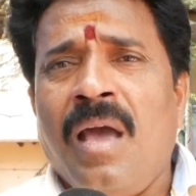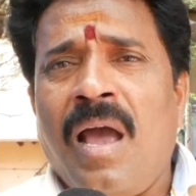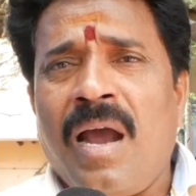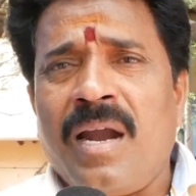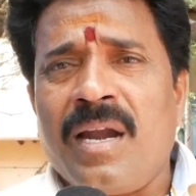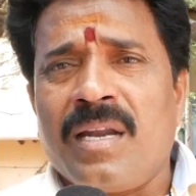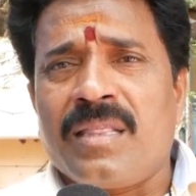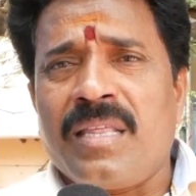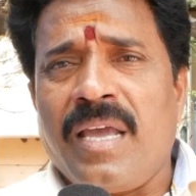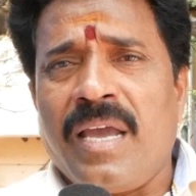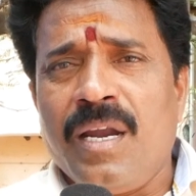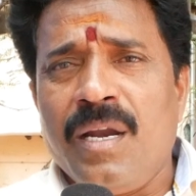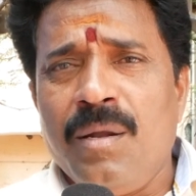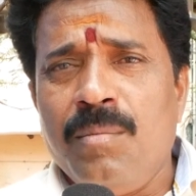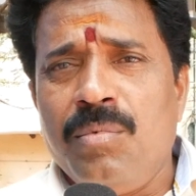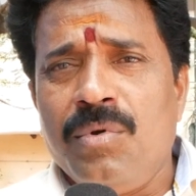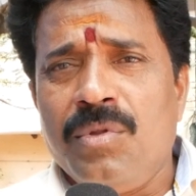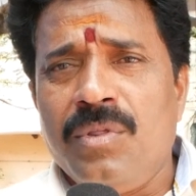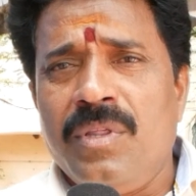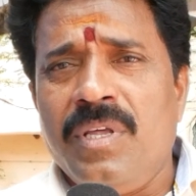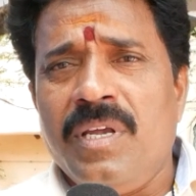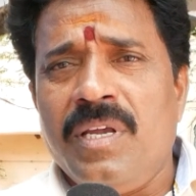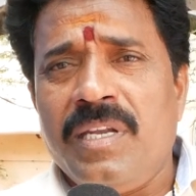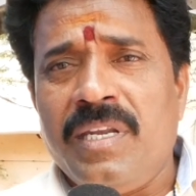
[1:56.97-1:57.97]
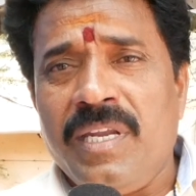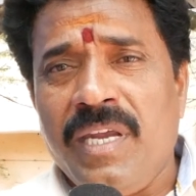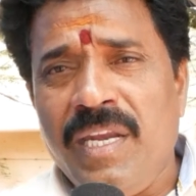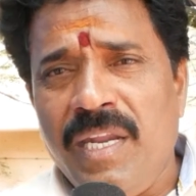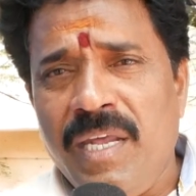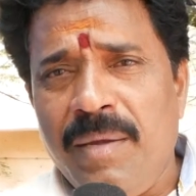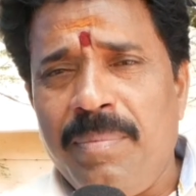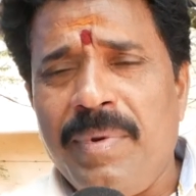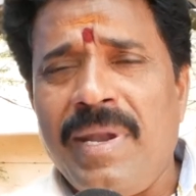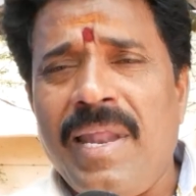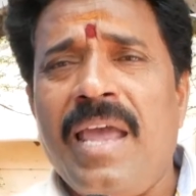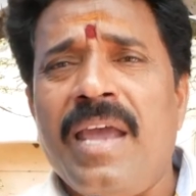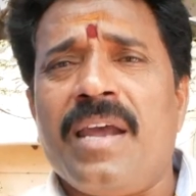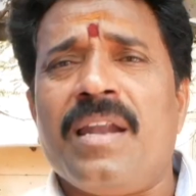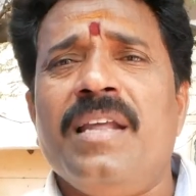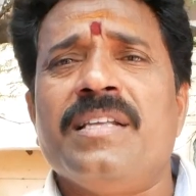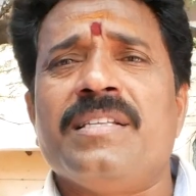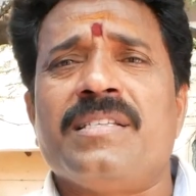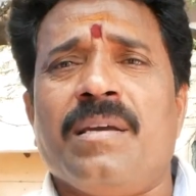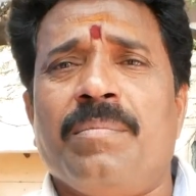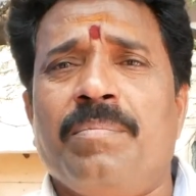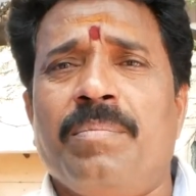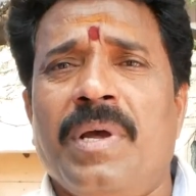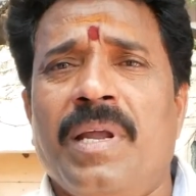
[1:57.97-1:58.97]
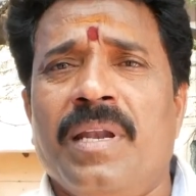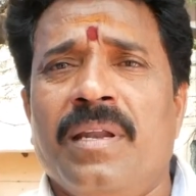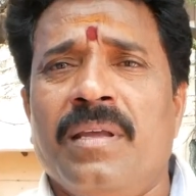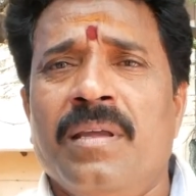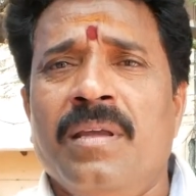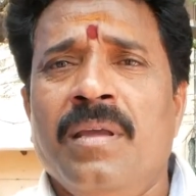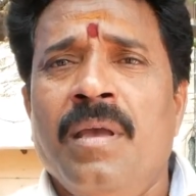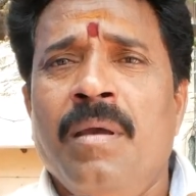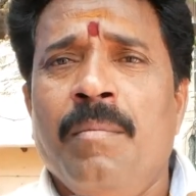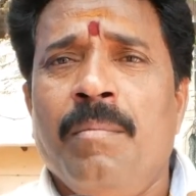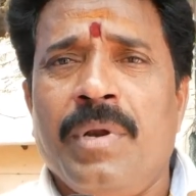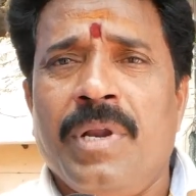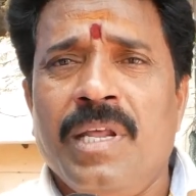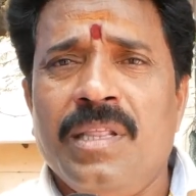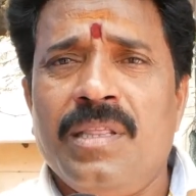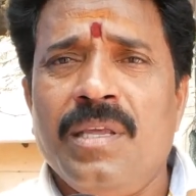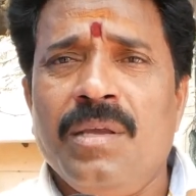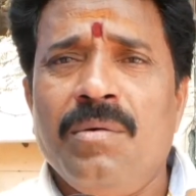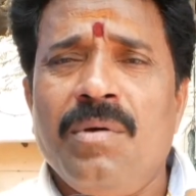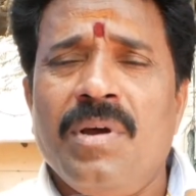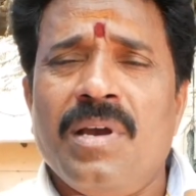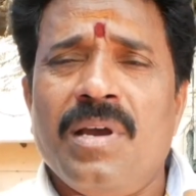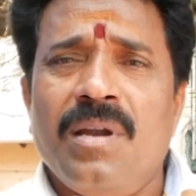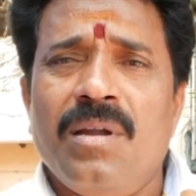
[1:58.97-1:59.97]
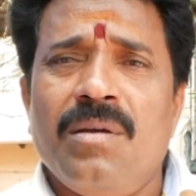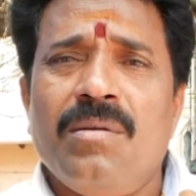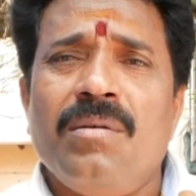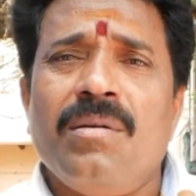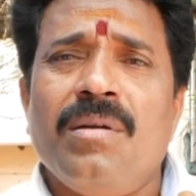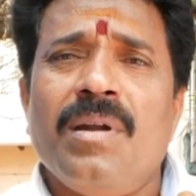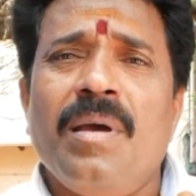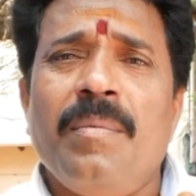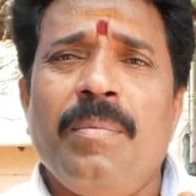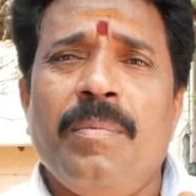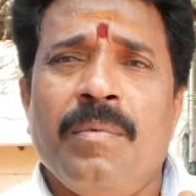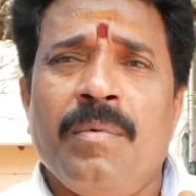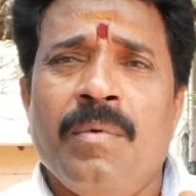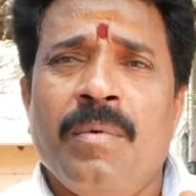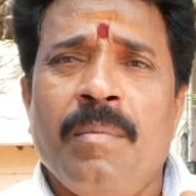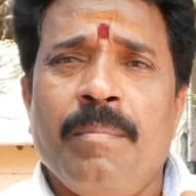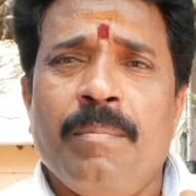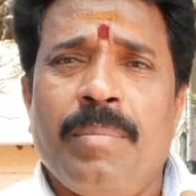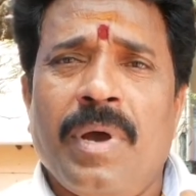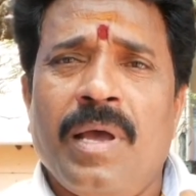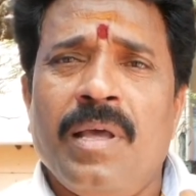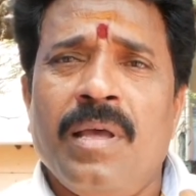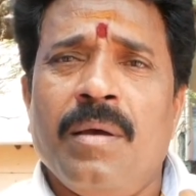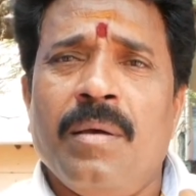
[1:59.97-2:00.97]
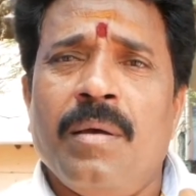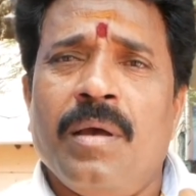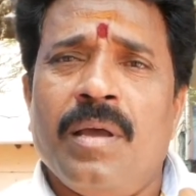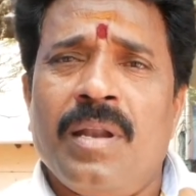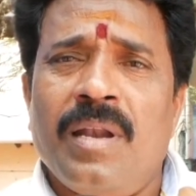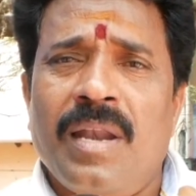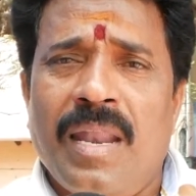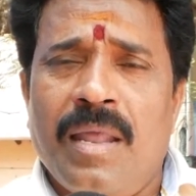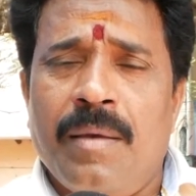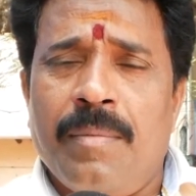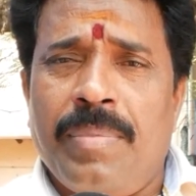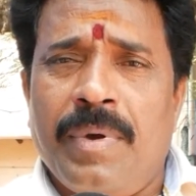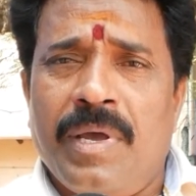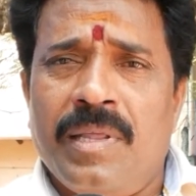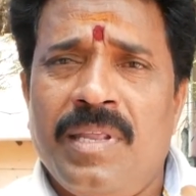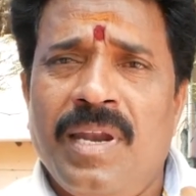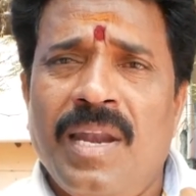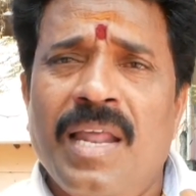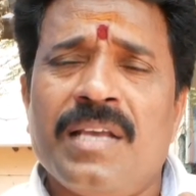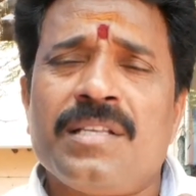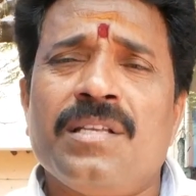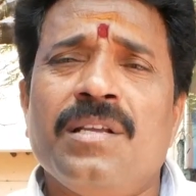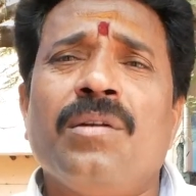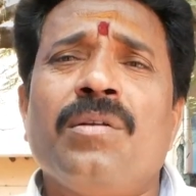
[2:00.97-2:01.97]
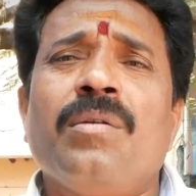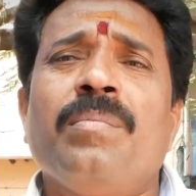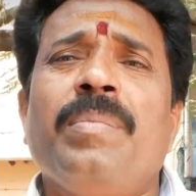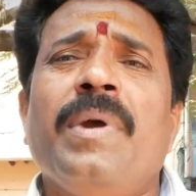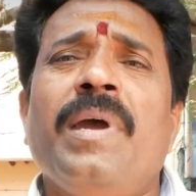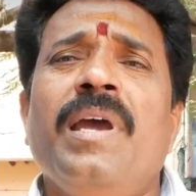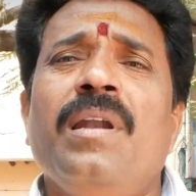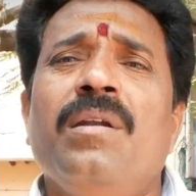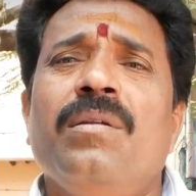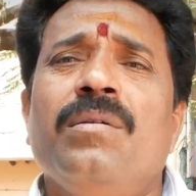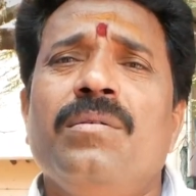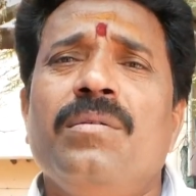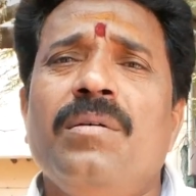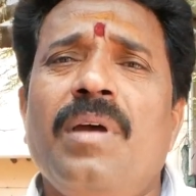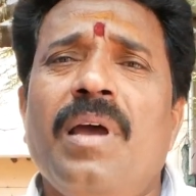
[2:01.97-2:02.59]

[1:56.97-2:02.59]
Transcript: అక్కడ తగిన బుద్ధి టీడీపీ నాయకులే చెప్పాలి ప్రతి ఒక్కరికి కూడా పది లక్షల రూపాయలు